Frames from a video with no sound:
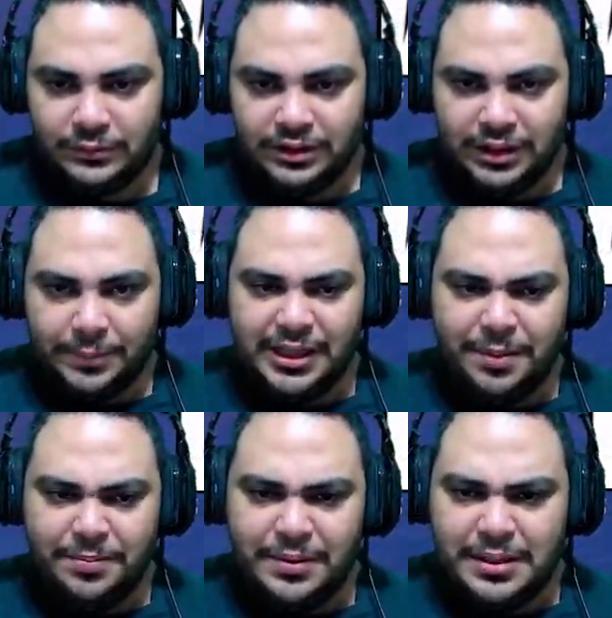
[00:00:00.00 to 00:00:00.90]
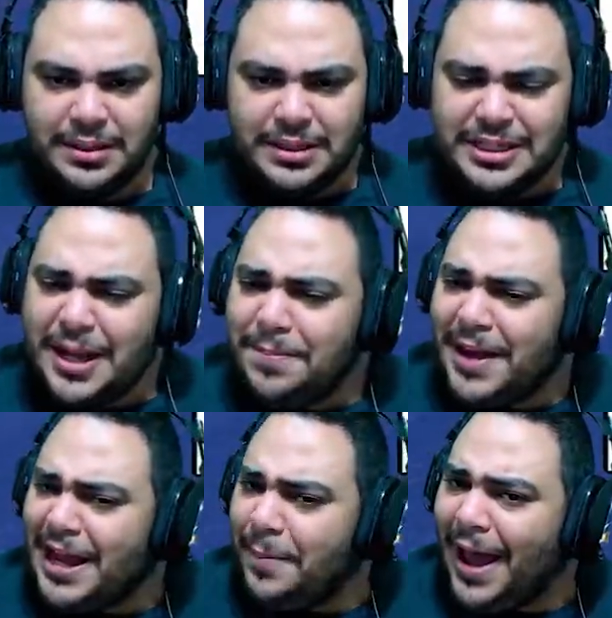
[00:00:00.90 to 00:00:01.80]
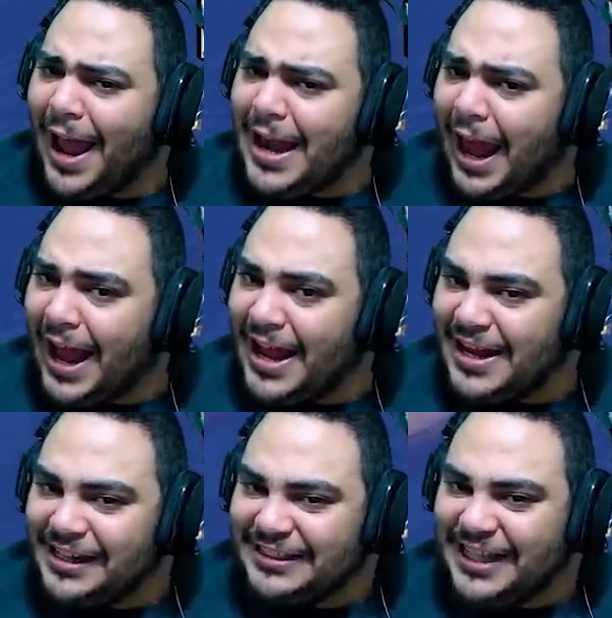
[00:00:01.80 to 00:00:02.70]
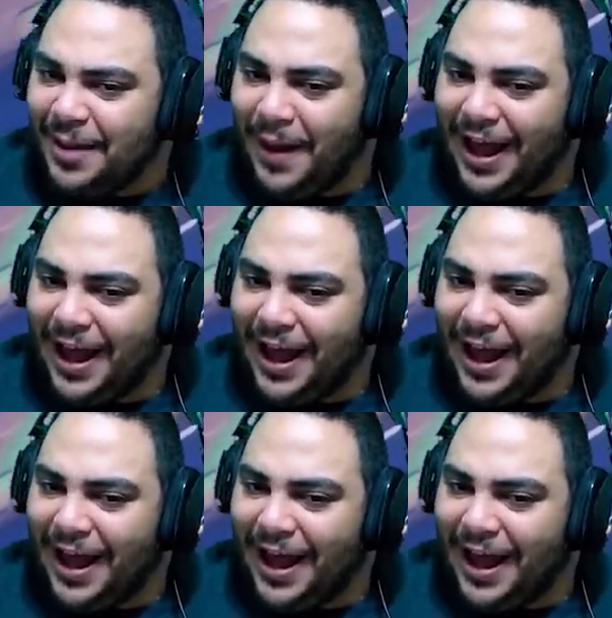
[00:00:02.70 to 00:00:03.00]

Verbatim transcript: طب سيبنا سيبنا اجيبها انا سيبها